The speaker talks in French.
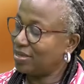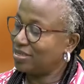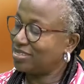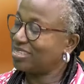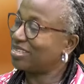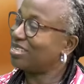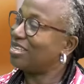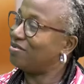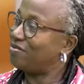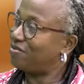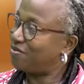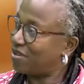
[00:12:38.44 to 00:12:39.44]
certaines
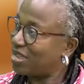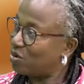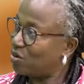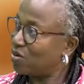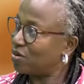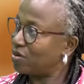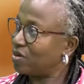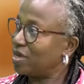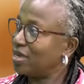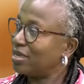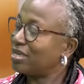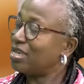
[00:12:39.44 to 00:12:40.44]
valeurs
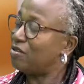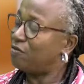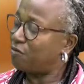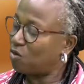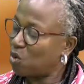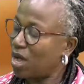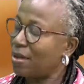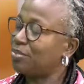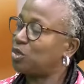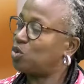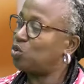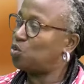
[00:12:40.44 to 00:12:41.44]
qu'il faut
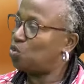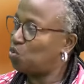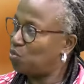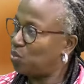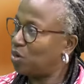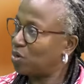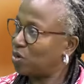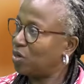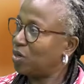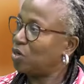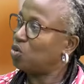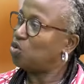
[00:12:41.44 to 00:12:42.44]
absolument
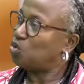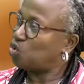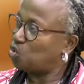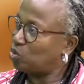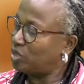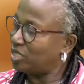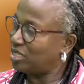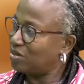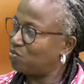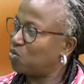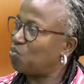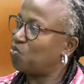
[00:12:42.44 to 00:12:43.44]
utiliser
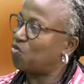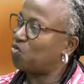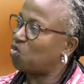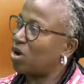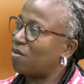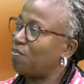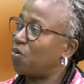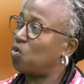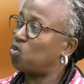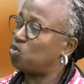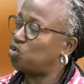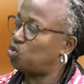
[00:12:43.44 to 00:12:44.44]
pour pouvoir
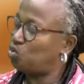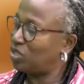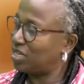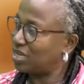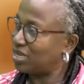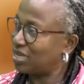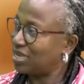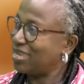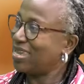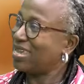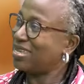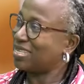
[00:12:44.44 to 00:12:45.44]
produire
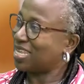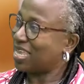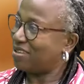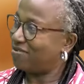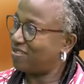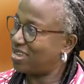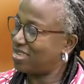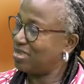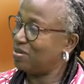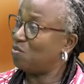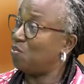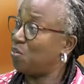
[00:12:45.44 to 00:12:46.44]
un travail
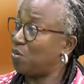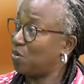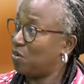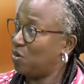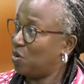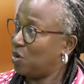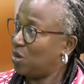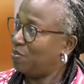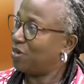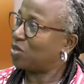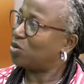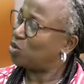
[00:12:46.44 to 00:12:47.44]
bon.
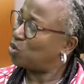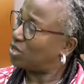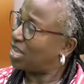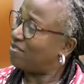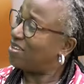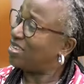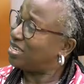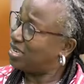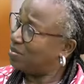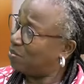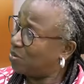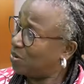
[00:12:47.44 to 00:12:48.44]
Maintenant, ce travail qui
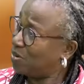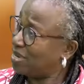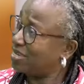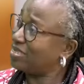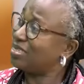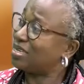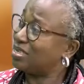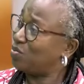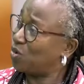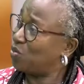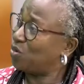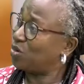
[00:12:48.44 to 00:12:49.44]
est bon, à un certain
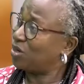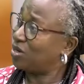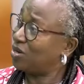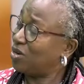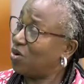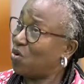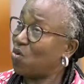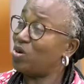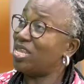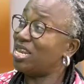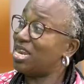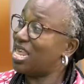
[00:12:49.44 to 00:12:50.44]
moment, on
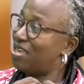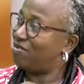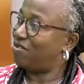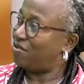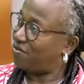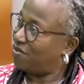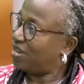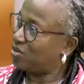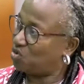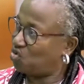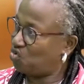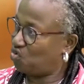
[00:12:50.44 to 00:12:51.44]
l'élève vers
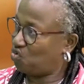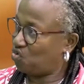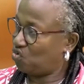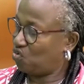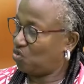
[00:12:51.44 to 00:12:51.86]
Dieu.